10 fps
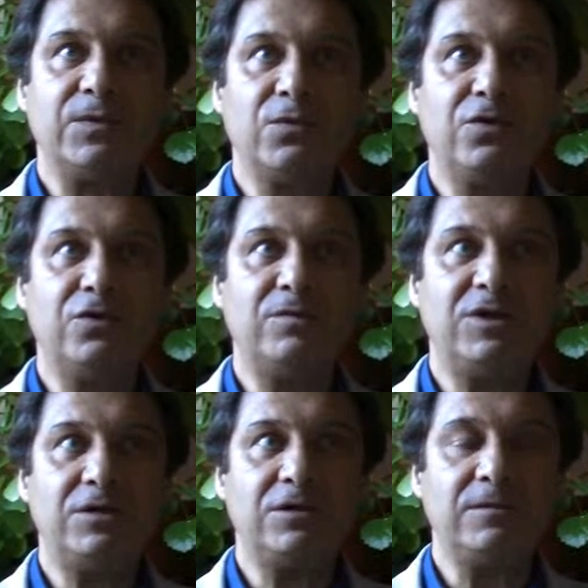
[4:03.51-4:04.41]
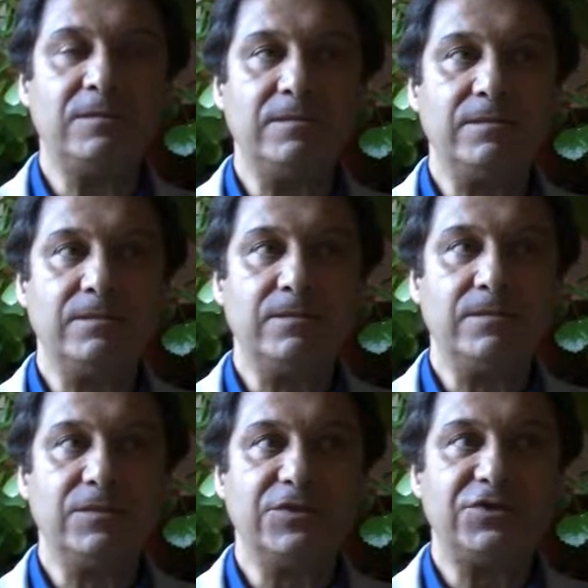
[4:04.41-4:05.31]
Donc comment
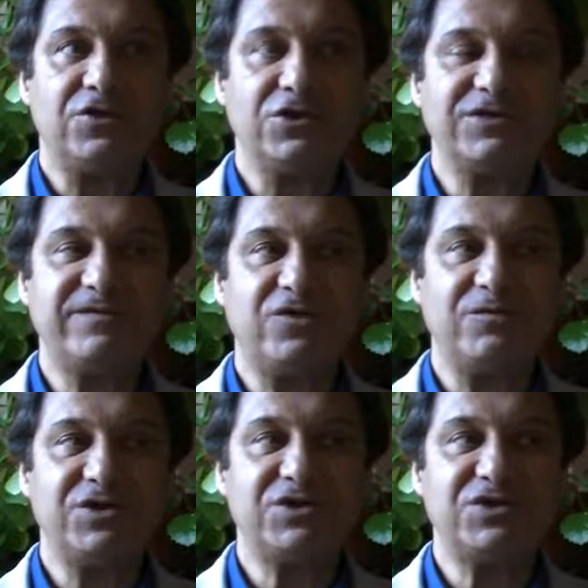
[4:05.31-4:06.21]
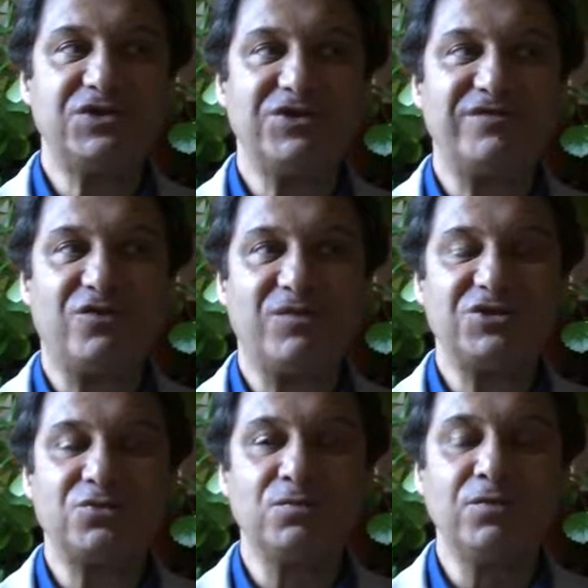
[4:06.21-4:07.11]
transformer ces
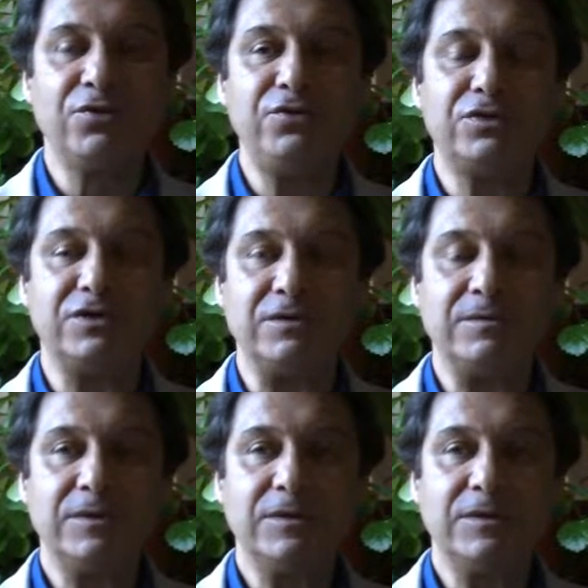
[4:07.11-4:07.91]
informations brutes